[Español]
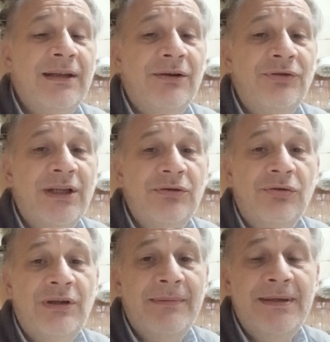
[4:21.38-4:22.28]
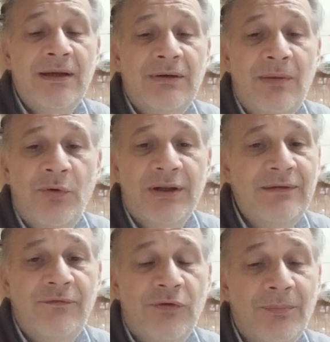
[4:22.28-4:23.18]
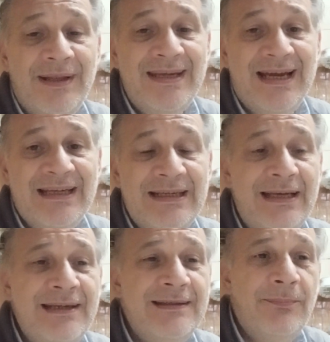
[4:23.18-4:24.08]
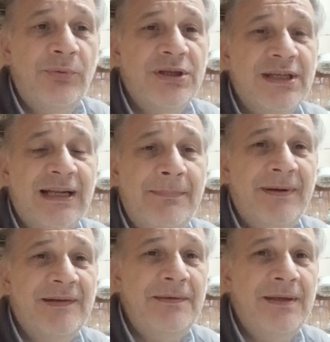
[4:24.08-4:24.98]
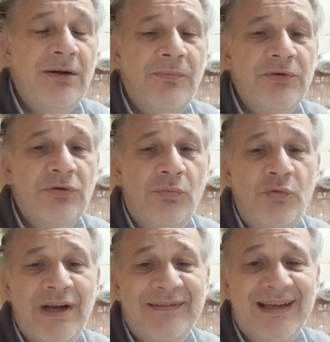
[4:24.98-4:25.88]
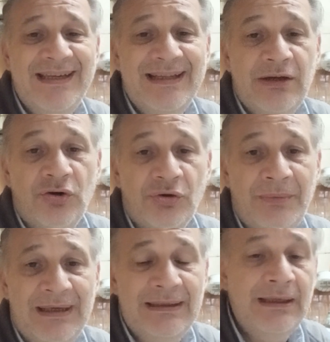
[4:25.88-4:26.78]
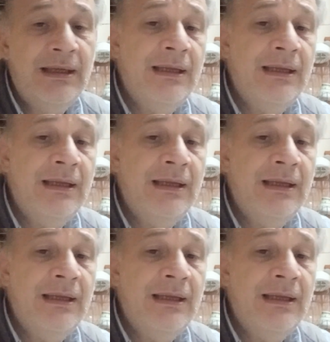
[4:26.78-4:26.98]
contacto, con la vida y con la muerte en forma diaria y se puede llegar a percibir como eso como una salida normal.